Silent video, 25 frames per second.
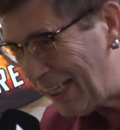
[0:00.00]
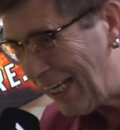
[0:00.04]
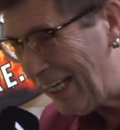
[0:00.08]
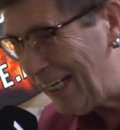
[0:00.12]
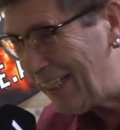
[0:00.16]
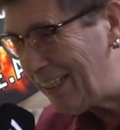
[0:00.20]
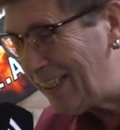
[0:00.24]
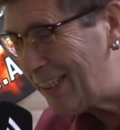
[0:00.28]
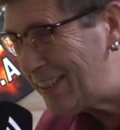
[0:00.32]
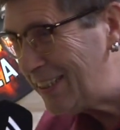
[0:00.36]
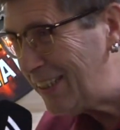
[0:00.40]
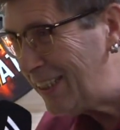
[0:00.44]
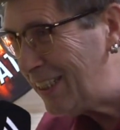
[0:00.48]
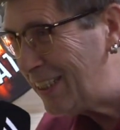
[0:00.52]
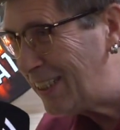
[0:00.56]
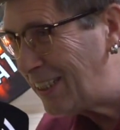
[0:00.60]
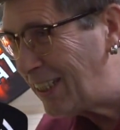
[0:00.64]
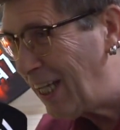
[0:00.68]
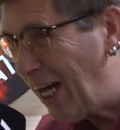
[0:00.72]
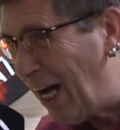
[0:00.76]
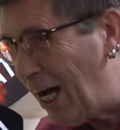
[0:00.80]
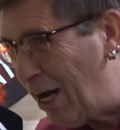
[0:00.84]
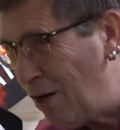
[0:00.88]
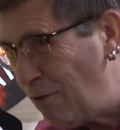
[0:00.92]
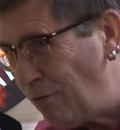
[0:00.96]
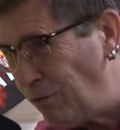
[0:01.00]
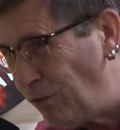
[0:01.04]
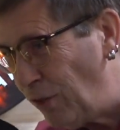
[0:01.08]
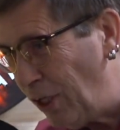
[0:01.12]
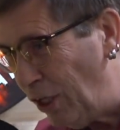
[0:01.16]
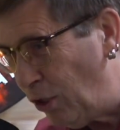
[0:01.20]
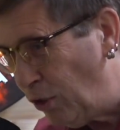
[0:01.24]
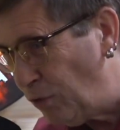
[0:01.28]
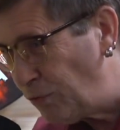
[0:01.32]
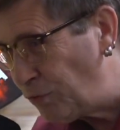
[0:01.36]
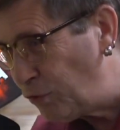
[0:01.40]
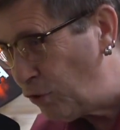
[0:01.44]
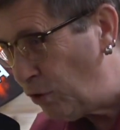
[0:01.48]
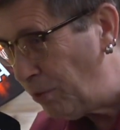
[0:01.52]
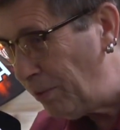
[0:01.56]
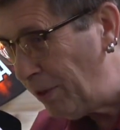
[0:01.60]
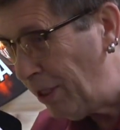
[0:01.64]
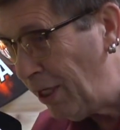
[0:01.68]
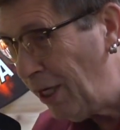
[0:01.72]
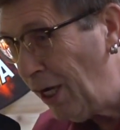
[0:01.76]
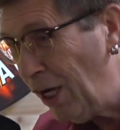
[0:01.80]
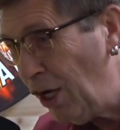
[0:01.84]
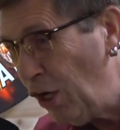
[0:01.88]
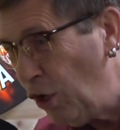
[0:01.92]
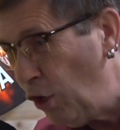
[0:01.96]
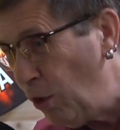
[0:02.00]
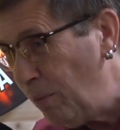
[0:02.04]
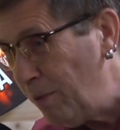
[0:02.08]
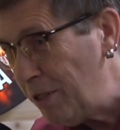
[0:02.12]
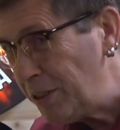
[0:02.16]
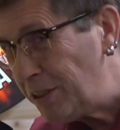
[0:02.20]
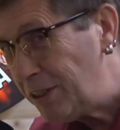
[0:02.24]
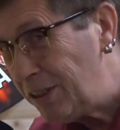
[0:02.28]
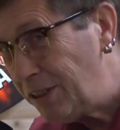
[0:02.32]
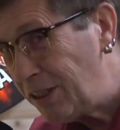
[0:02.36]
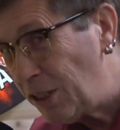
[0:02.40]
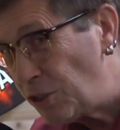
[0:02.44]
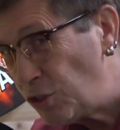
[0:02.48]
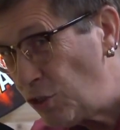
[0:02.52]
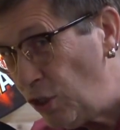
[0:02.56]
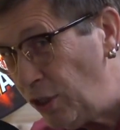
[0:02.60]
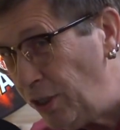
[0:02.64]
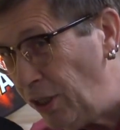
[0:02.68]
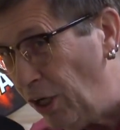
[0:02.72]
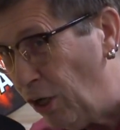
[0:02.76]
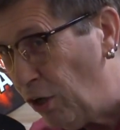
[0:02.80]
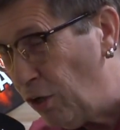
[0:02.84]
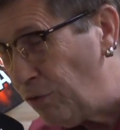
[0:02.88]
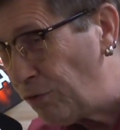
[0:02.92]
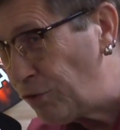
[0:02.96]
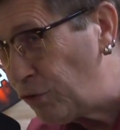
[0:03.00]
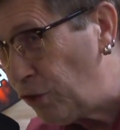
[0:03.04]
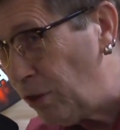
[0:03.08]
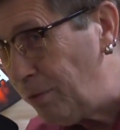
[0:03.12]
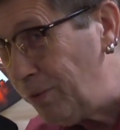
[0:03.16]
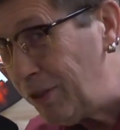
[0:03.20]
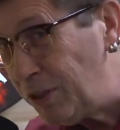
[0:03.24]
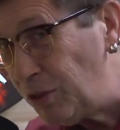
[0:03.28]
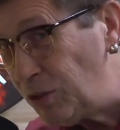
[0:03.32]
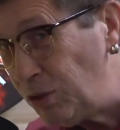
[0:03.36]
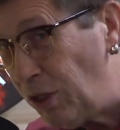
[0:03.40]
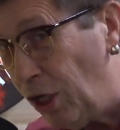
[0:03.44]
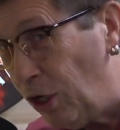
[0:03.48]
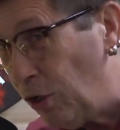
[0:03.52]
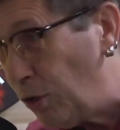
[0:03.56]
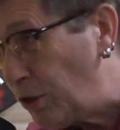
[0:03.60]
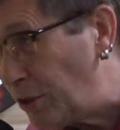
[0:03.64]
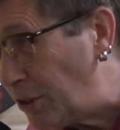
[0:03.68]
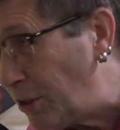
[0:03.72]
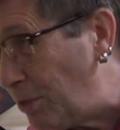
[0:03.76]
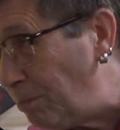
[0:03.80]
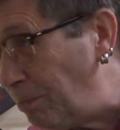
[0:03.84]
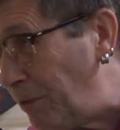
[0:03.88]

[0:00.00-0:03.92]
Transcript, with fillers: recht, es ist keine einfache Aufgabe. Aber es ist eine schöne Aufgabe, zu Hause